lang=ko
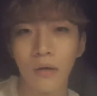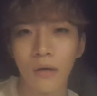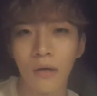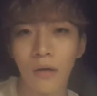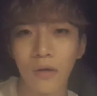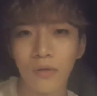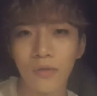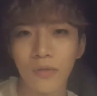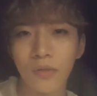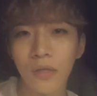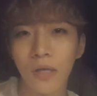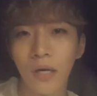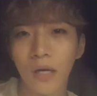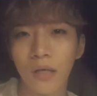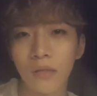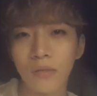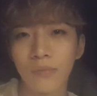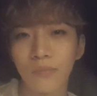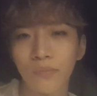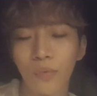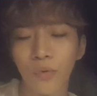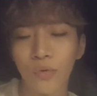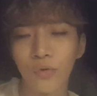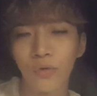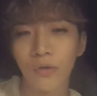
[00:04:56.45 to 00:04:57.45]
언젠가는
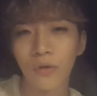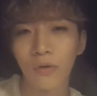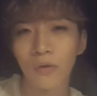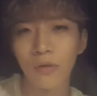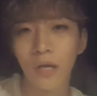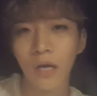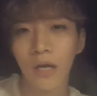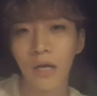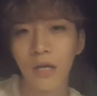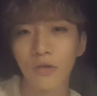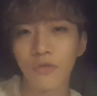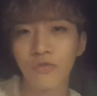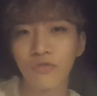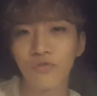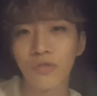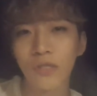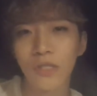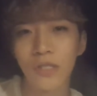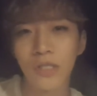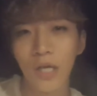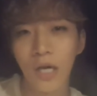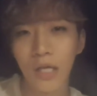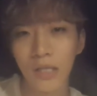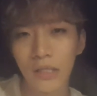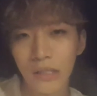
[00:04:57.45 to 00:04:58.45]
모든 걸 다 이룰 수
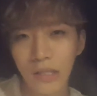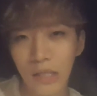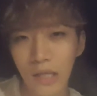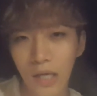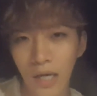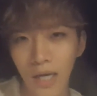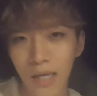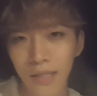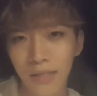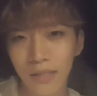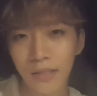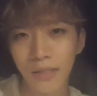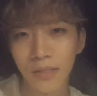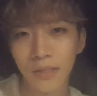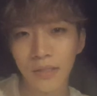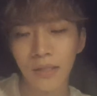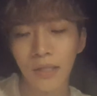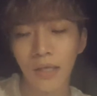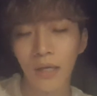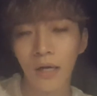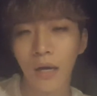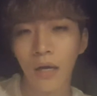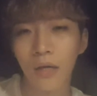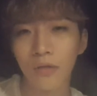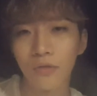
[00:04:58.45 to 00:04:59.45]
있지 않을까 하는
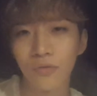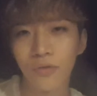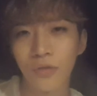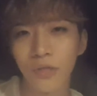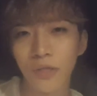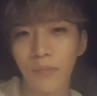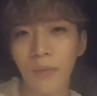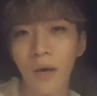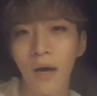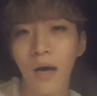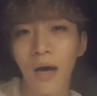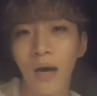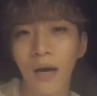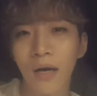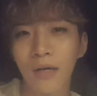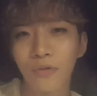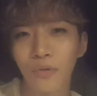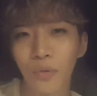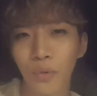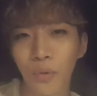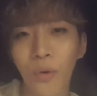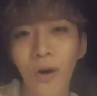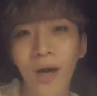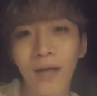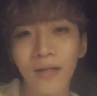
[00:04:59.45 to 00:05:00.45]
아주
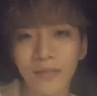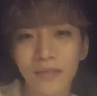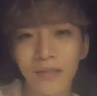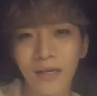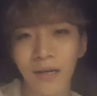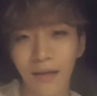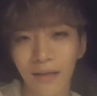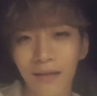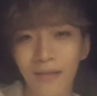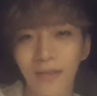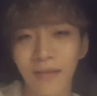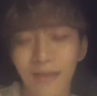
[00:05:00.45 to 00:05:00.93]
희망도 가득한